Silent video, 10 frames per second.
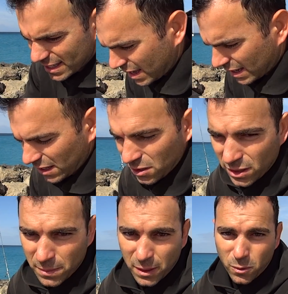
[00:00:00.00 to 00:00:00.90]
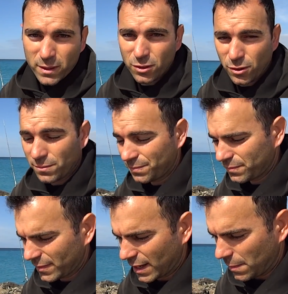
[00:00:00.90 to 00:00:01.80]
Aquí donde me encuentro,
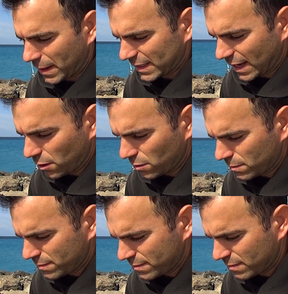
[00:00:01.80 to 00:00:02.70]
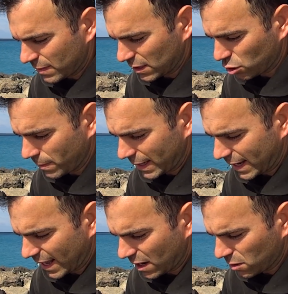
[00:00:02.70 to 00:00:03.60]
en el pasado, de hecho me he
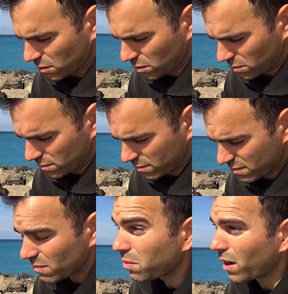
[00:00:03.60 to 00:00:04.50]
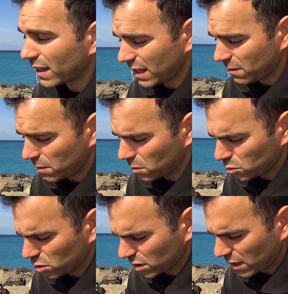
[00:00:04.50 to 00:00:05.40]
criado por aquí, he vivido
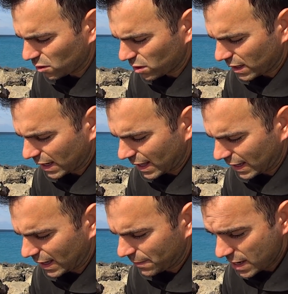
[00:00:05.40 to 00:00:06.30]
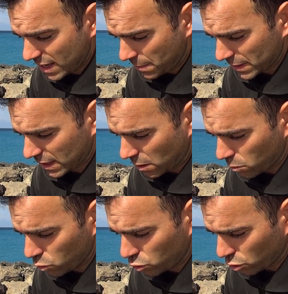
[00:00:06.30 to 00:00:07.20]
muchos años cerca de aquí y he pescado
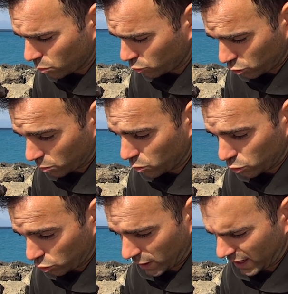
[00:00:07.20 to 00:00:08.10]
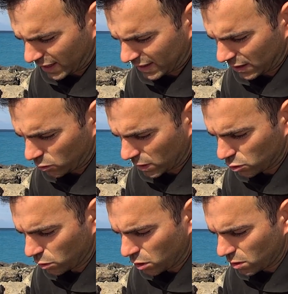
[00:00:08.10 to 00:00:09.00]
mucho, mucho, mucho aquí, tanto
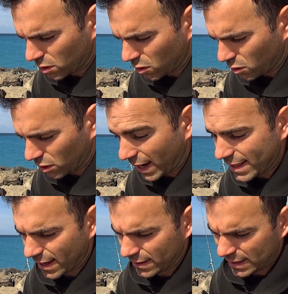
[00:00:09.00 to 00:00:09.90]
azul como con caña.